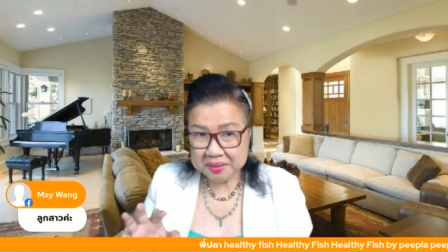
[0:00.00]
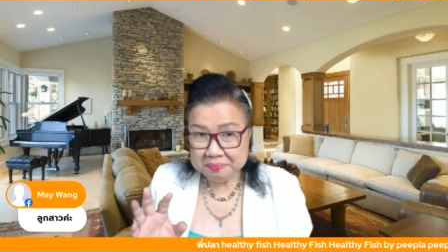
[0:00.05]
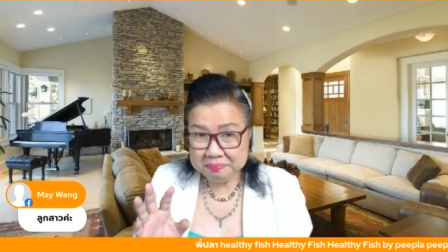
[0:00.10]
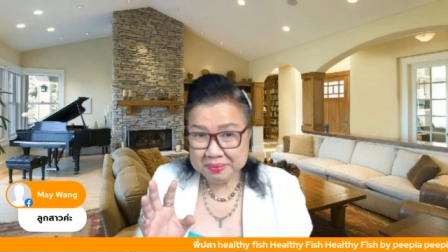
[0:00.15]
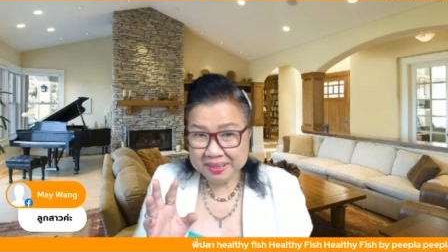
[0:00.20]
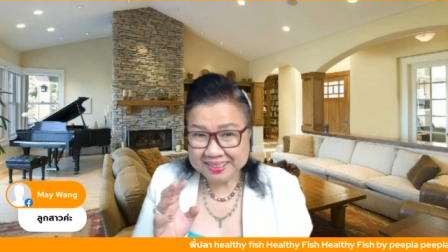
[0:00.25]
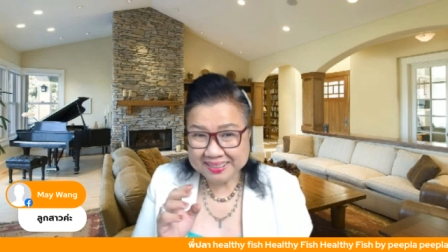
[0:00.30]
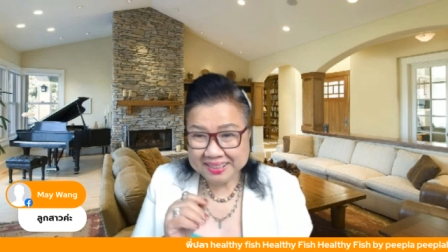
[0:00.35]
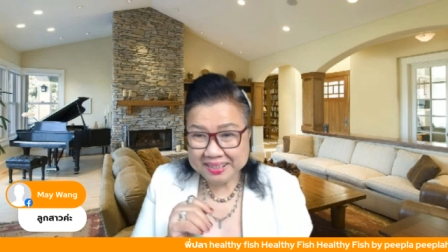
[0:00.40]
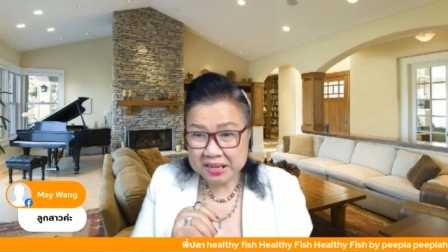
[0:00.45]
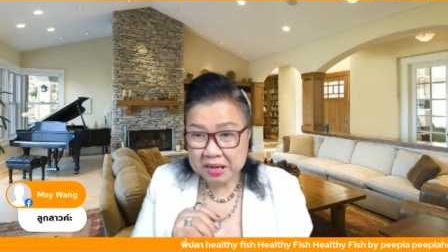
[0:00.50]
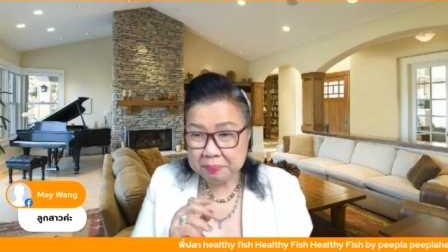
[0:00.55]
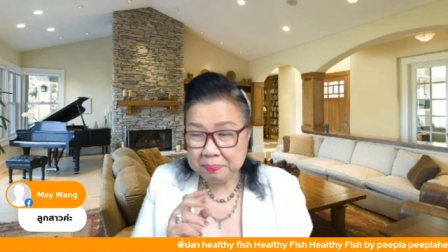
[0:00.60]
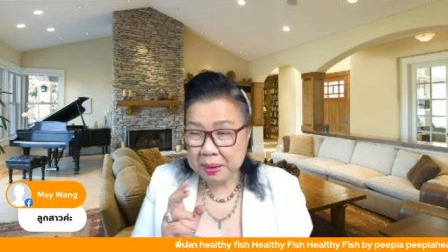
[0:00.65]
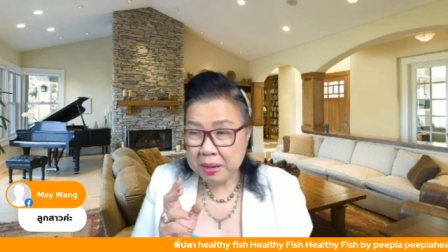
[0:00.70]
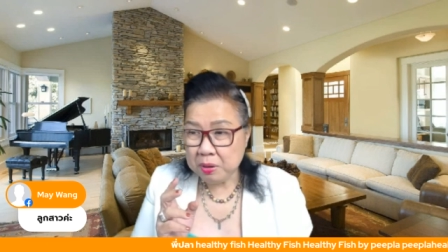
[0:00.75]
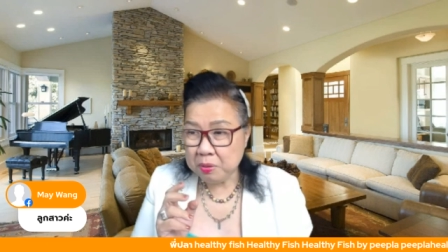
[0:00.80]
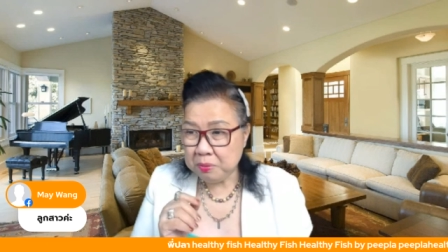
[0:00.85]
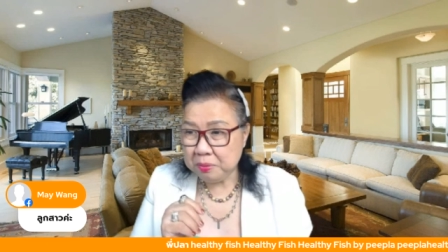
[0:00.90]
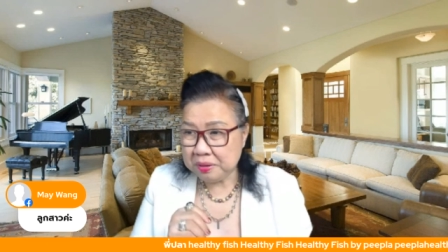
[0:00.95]
บางทีเราไป
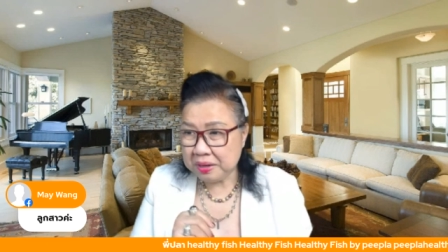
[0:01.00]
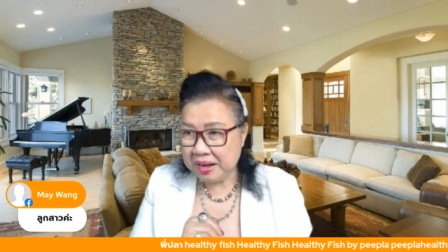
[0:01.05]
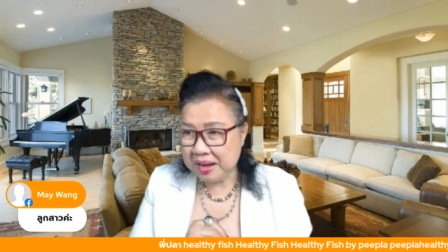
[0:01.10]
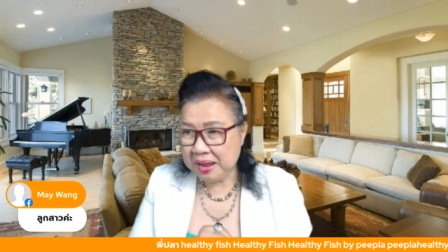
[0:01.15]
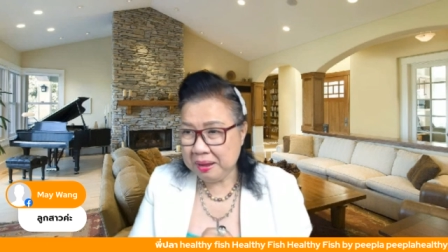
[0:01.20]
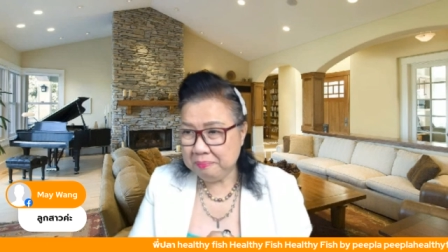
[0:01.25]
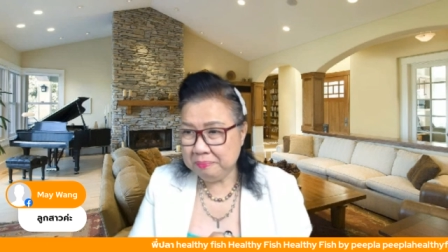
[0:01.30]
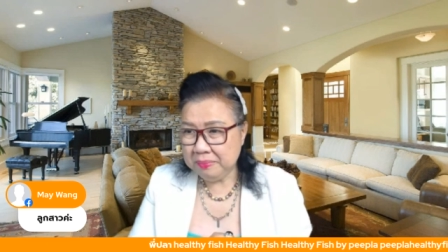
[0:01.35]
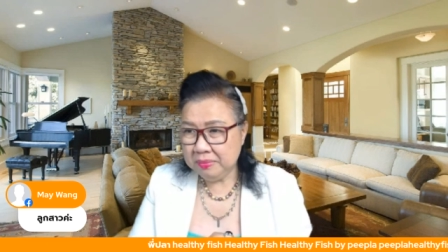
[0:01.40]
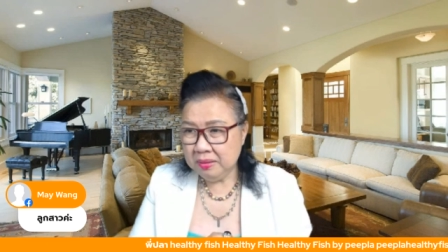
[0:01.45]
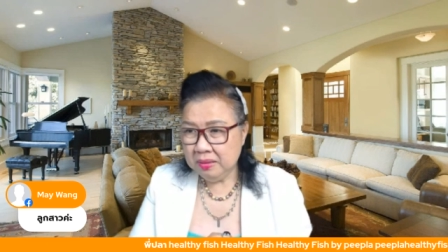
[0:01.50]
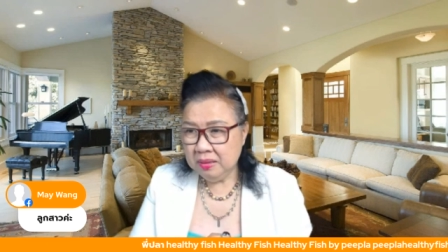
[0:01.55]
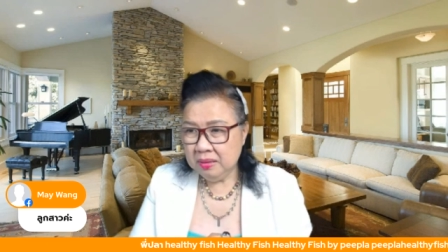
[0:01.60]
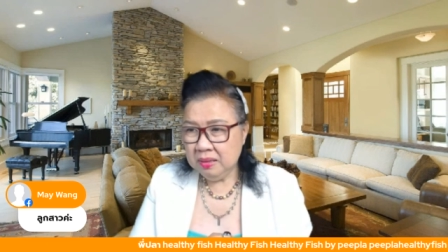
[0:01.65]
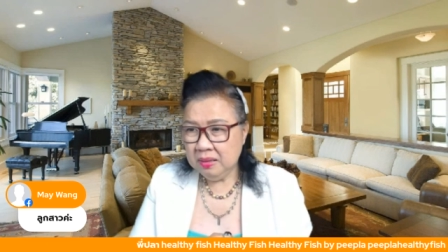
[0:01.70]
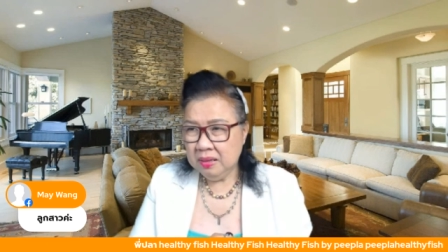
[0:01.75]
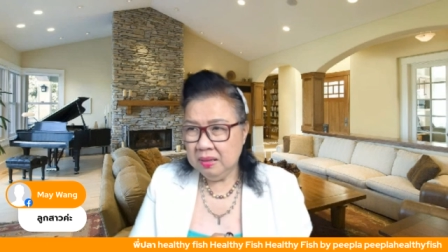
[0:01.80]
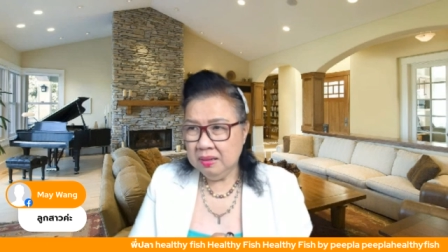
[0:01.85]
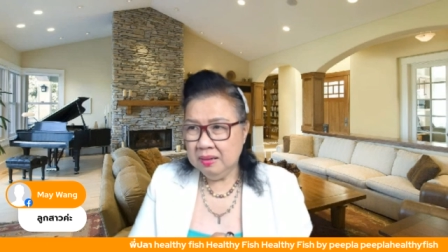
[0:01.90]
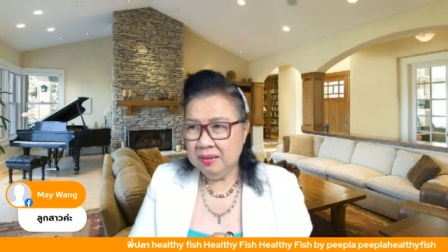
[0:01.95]
โรงแรม
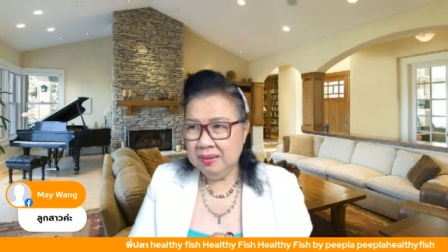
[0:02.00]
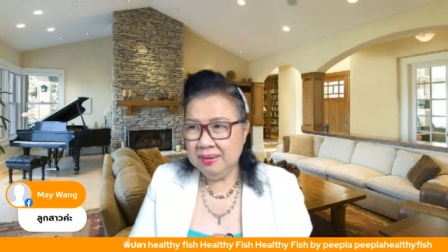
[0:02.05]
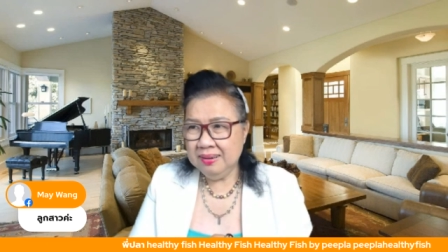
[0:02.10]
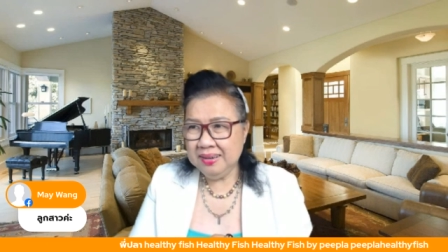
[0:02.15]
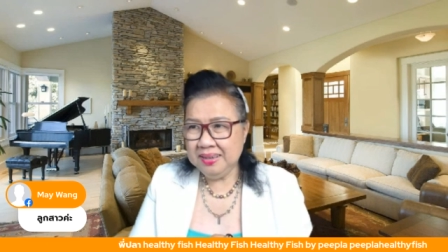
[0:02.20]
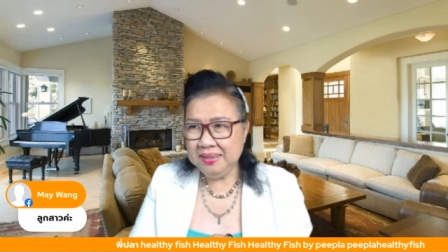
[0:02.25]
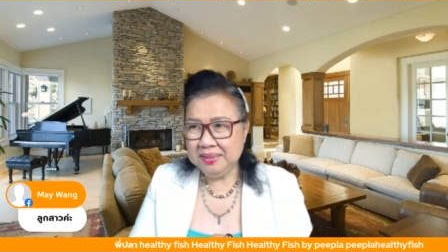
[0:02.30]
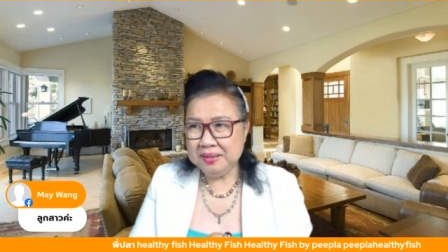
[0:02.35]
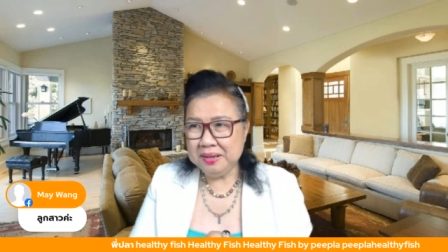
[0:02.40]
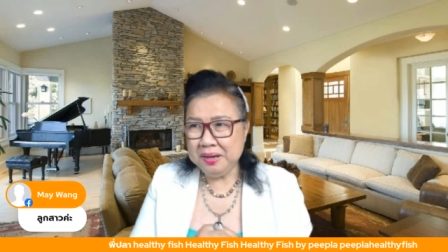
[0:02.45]
เฮ้ย